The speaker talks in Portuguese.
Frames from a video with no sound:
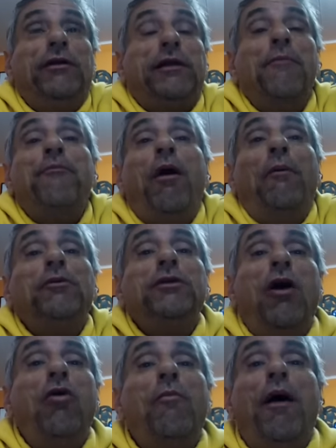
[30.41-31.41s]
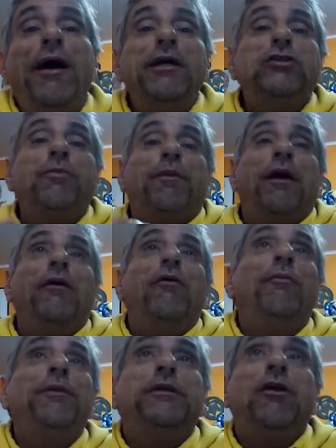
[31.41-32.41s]
tempo hábil de arrumar isso para
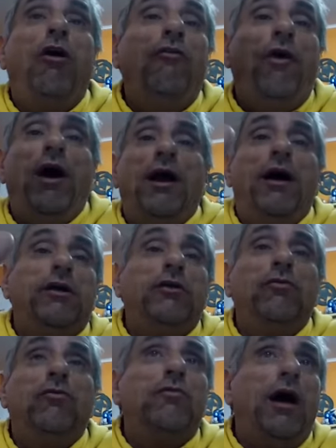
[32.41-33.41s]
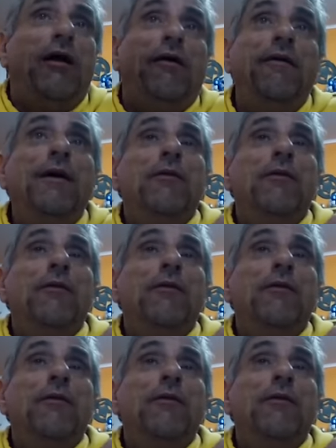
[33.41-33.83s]
obter o alvará, que o cara,